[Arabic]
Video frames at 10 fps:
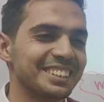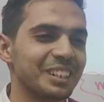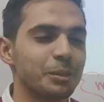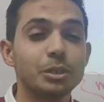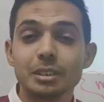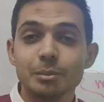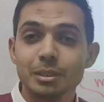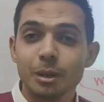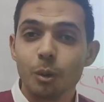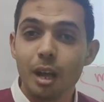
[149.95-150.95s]
طيب خش
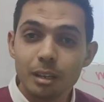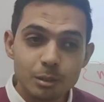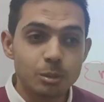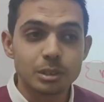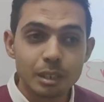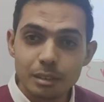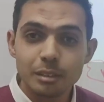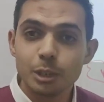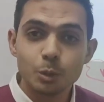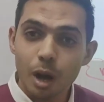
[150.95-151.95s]
ربنا وعيط له
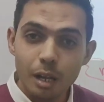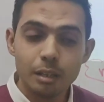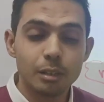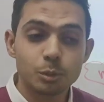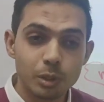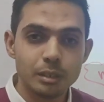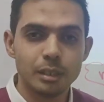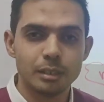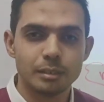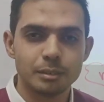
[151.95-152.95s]
صلي وعيط
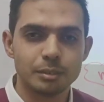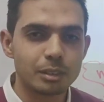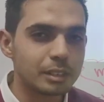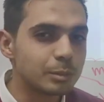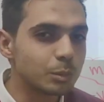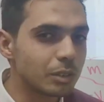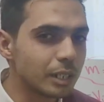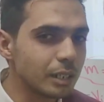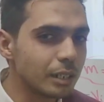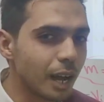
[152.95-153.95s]
وادعي في فرجعت اسمهم
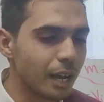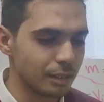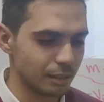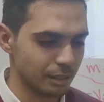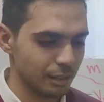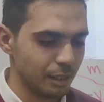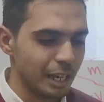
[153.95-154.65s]
قضاء ايه حاجه